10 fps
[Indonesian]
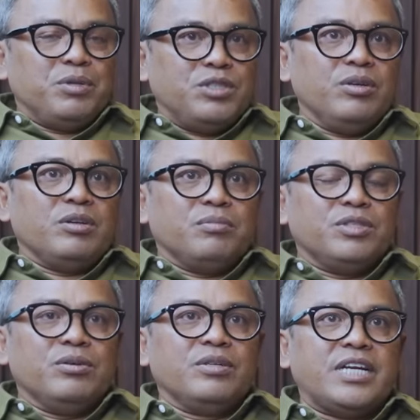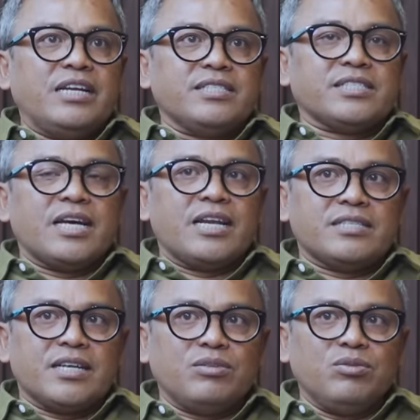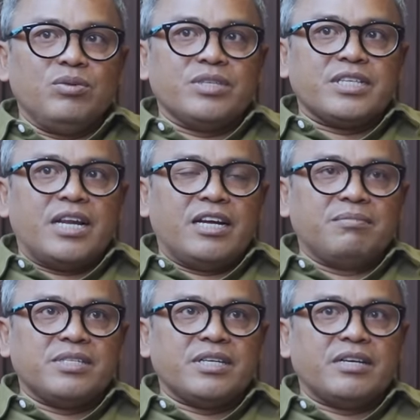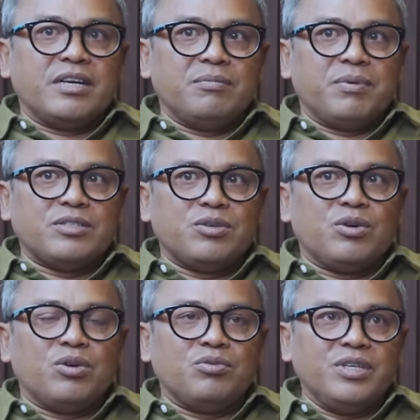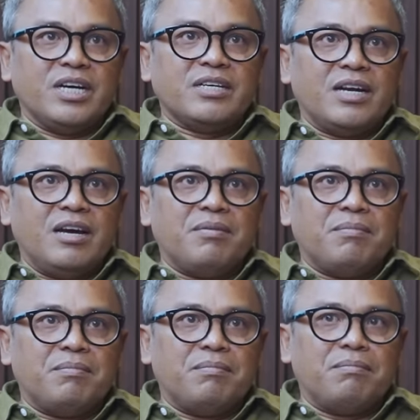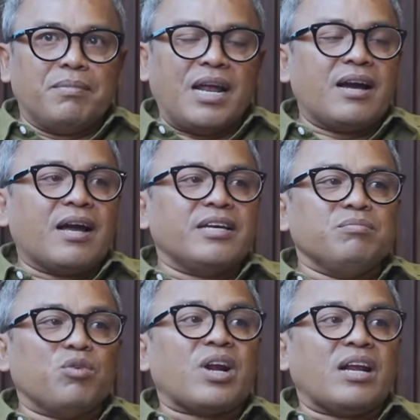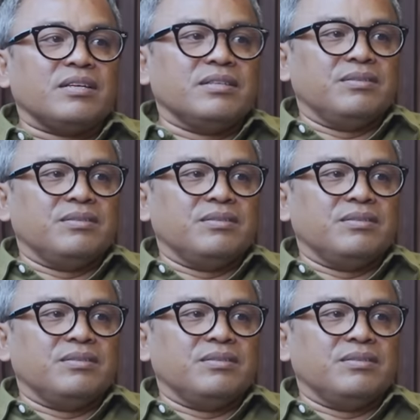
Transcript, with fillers: Betul, betul. Dan salah satu kesalahan besar dari Pak Jokowi adalah melangkahi moral